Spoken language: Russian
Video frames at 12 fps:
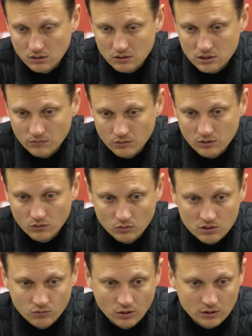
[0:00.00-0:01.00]
сегодня
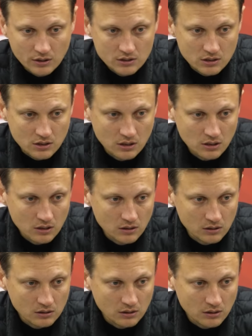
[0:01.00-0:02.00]
свой отрезок
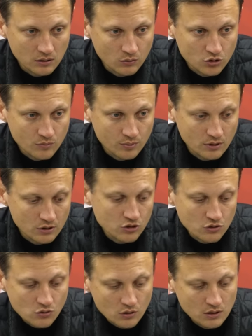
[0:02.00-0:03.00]
отыграл очень
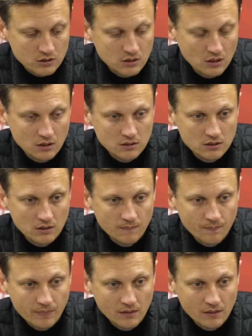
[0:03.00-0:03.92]
прилично. Что касается